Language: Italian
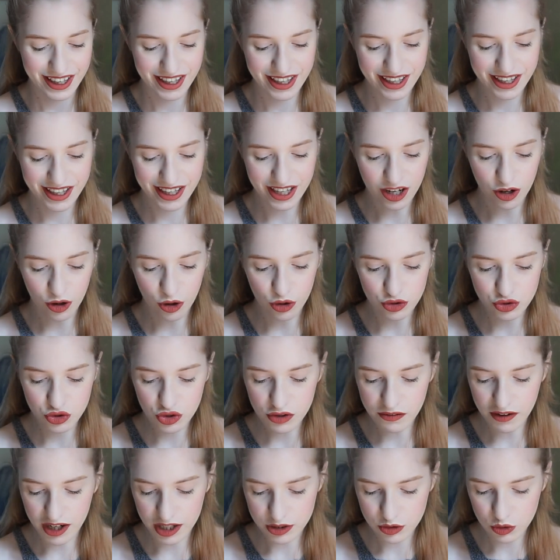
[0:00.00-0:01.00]
e ho
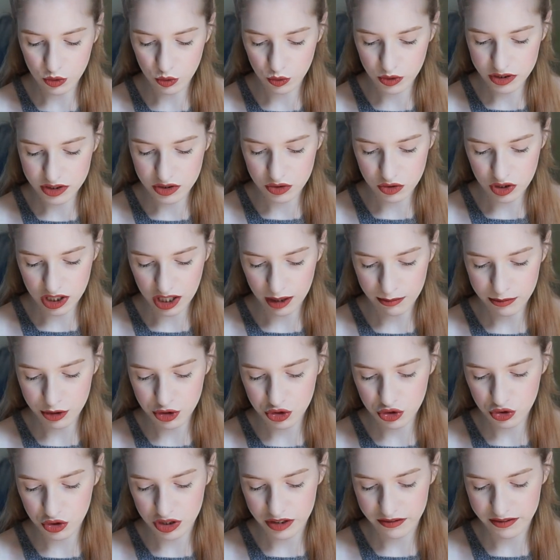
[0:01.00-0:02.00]
trovato questo
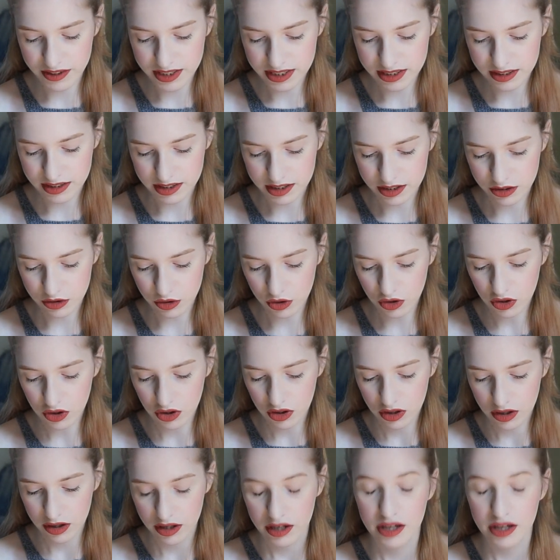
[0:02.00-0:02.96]
camicione vestito